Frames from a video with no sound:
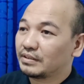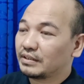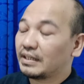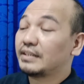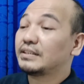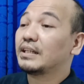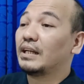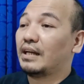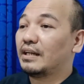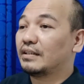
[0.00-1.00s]
Kaya easy ka
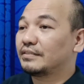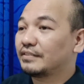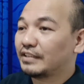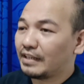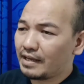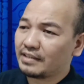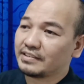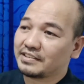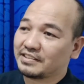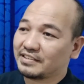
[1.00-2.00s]
lang. Relax.